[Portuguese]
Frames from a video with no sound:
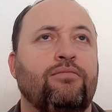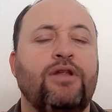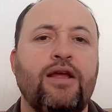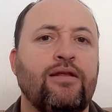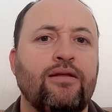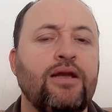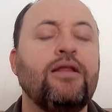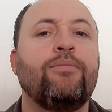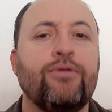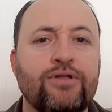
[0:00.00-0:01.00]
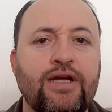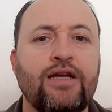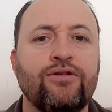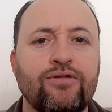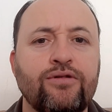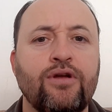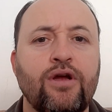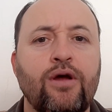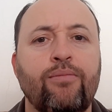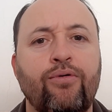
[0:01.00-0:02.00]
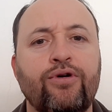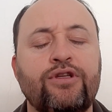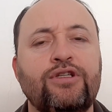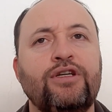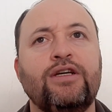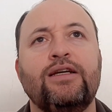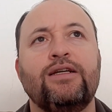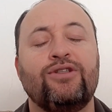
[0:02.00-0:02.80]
30, 30 processos por dia.